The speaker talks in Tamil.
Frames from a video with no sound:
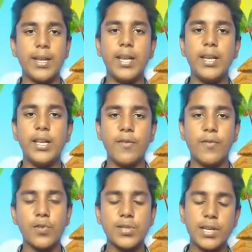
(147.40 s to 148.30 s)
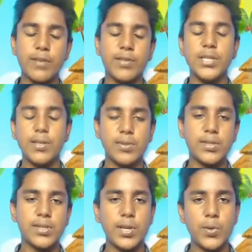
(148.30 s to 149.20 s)
நெல் ஃப்ரூட்ஸ்
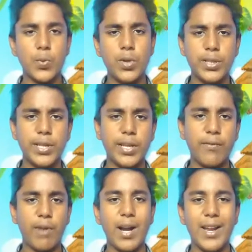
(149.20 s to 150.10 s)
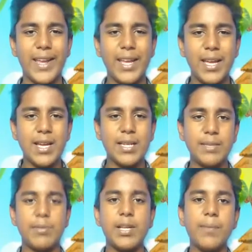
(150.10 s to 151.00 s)
வெஜிடபிள்ஸ் உளுந்து வாழை
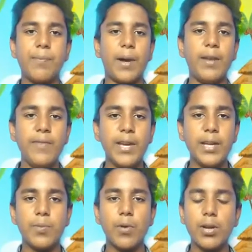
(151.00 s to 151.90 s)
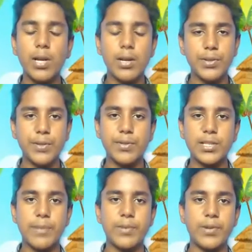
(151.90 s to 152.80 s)
இந்த மாதிரி பல்வேறு பொருட்கள் வந்து
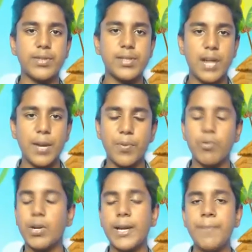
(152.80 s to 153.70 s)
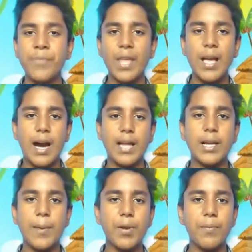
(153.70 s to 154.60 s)
விவசாயம் வந்து ஸ்டார்ட் பண்ணுவாங்க
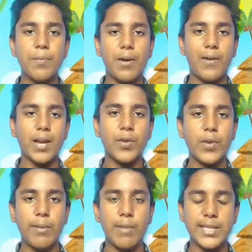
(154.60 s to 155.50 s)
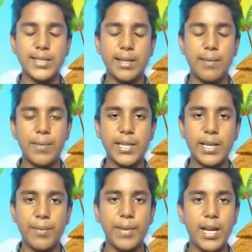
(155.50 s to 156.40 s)
அதுக்கப்புறம் வரக்கூடிய மாதத்தெல்லாம்
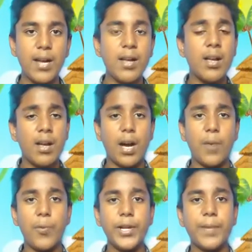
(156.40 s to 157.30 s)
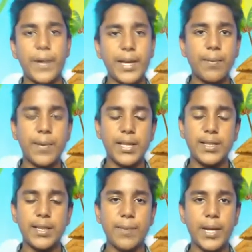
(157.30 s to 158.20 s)
பாத்தீங்க அப்படின்னா போயிட்டு பயிரை
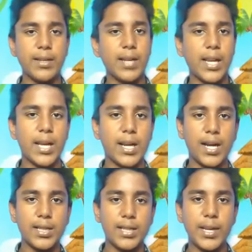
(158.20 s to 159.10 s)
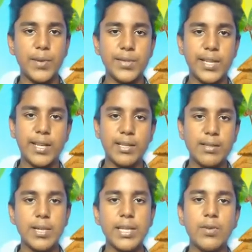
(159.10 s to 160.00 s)
பார்த்துட்டு பயிர் நல்லா இருக்கா தண்ணி ஊத்திட்டு
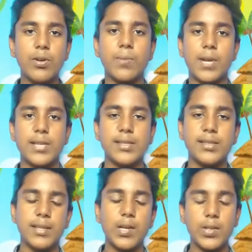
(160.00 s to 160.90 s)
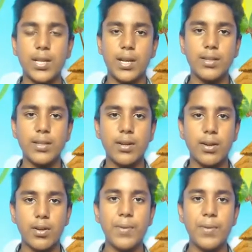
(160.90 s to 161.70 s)
இந்த மாதிரி ஒரு ப்ராசஸிங் தான் வந்து நடந்துகிட்டு